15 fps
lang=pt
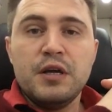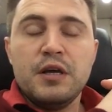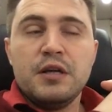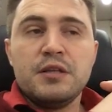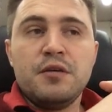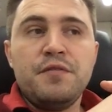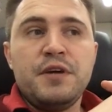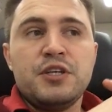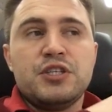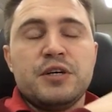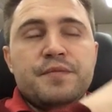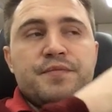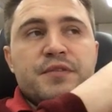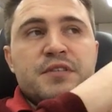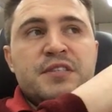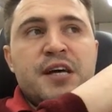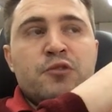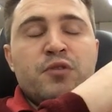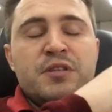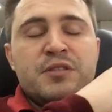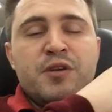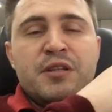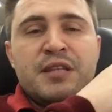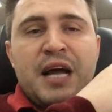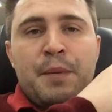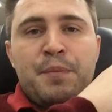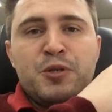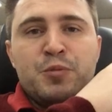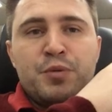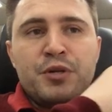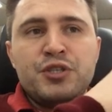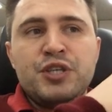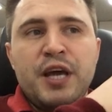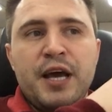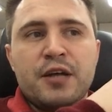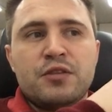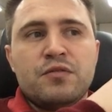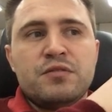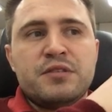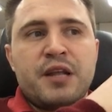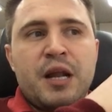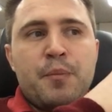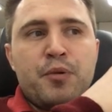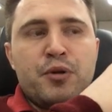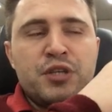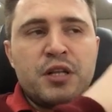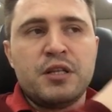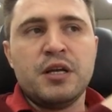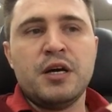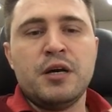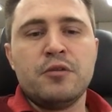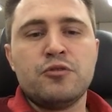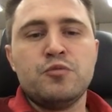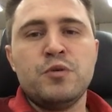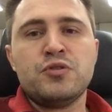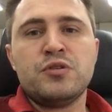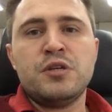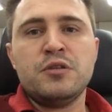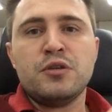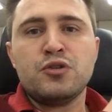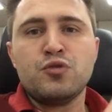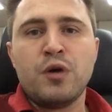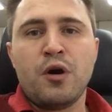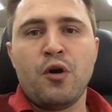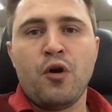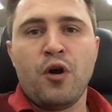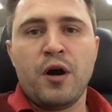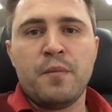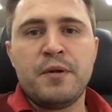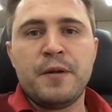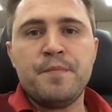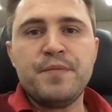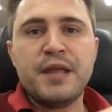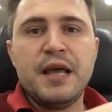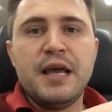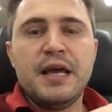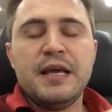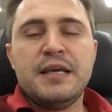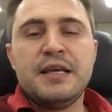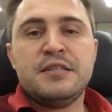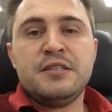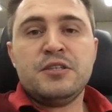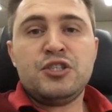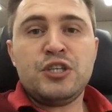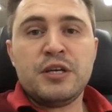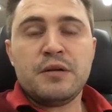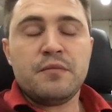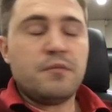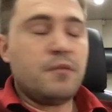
Então veja, se na tua, etapa de projeto, está lá projetando, mencionando a sua obra, e existe